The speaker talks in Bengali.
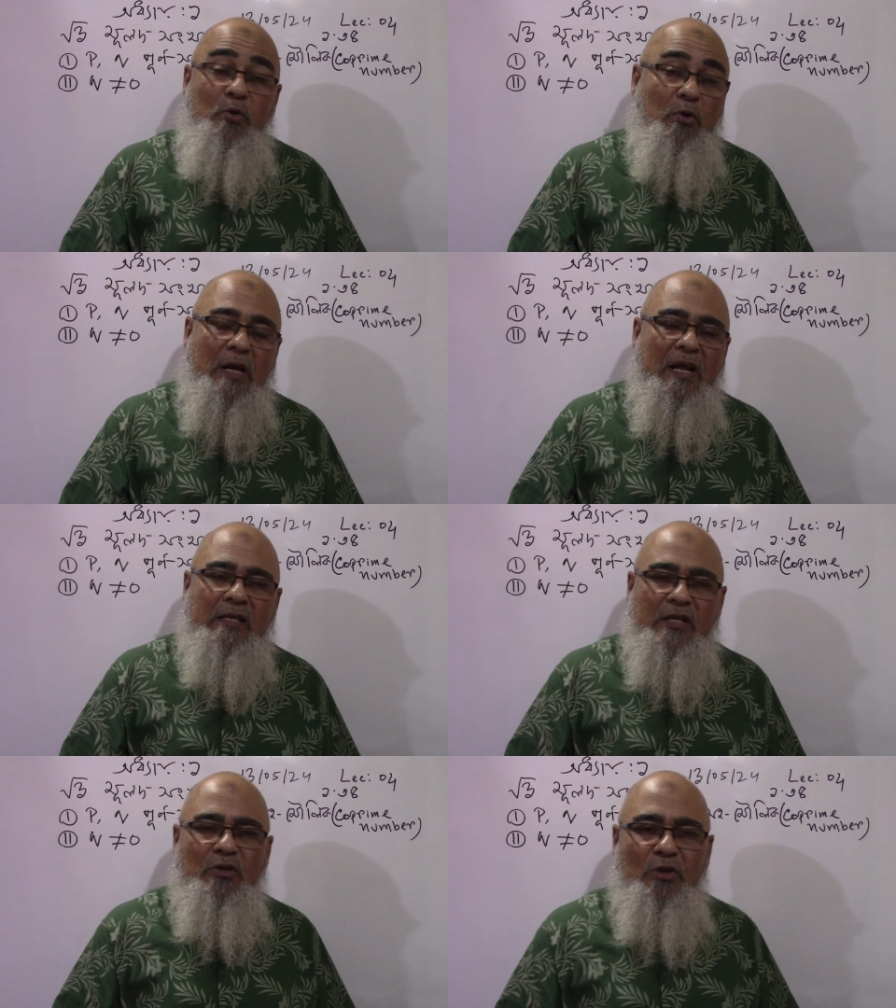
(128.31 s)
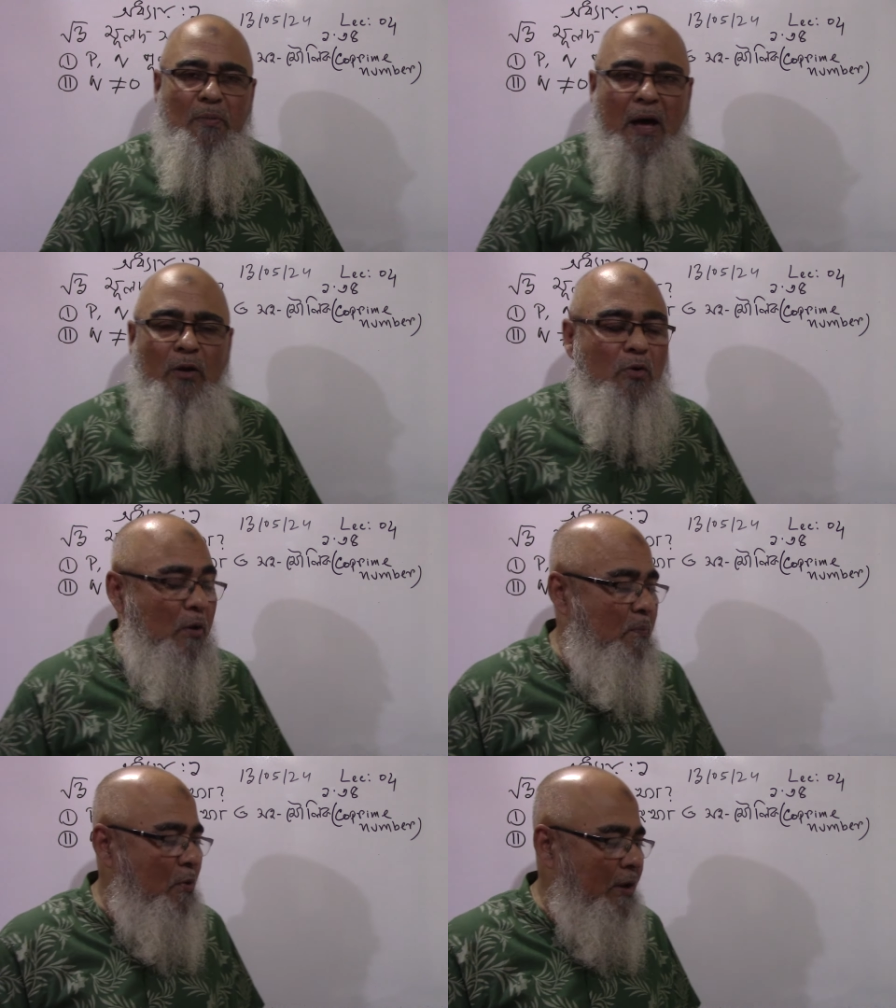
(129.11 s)
দুইটা লেকচার যদি ভালো
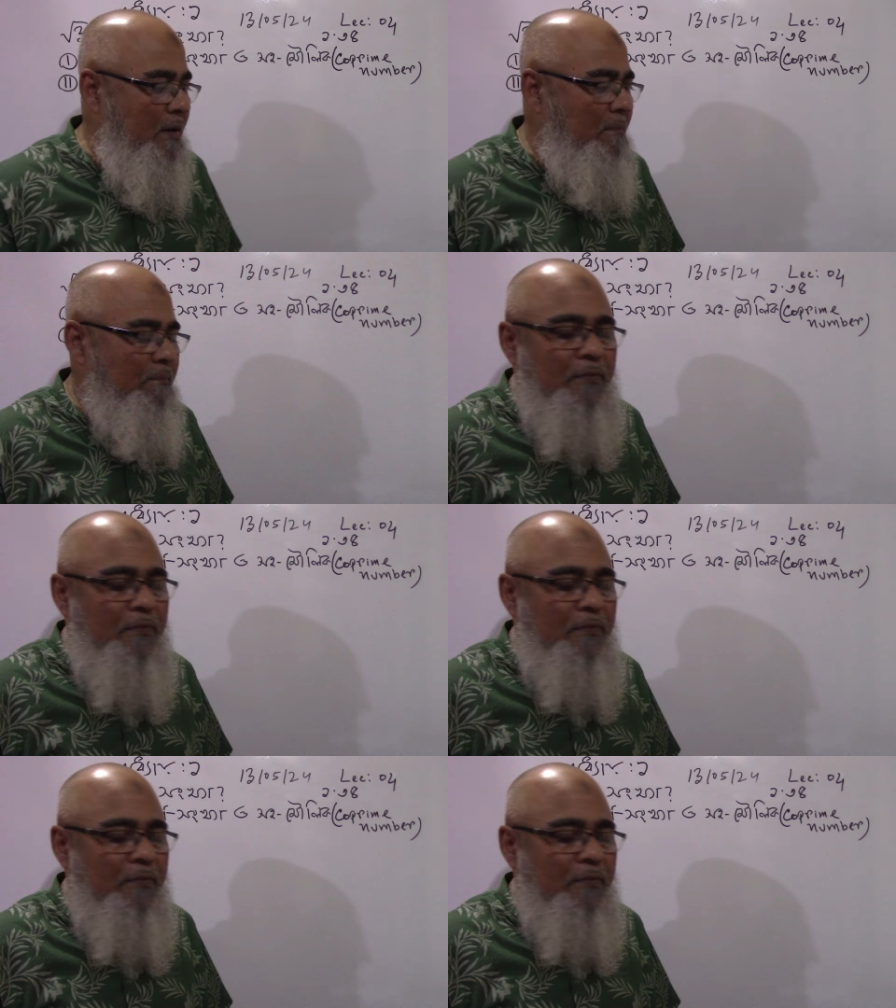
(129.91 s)
করে পড়েন